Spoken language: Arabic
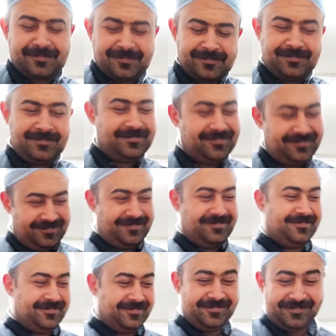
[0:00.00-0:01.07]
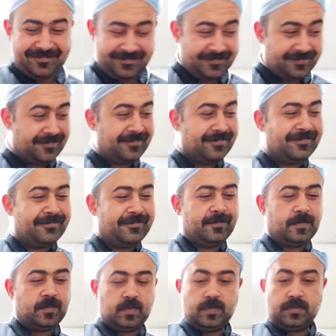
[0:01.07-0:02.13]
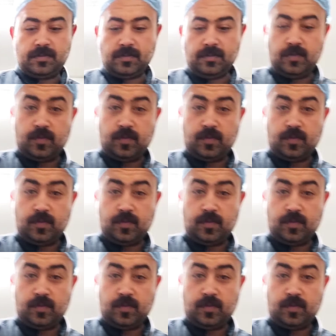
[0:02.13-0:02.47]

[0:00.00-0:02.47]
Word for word: يقول لك تعالى اعمل معايا مسلسل قولوا امين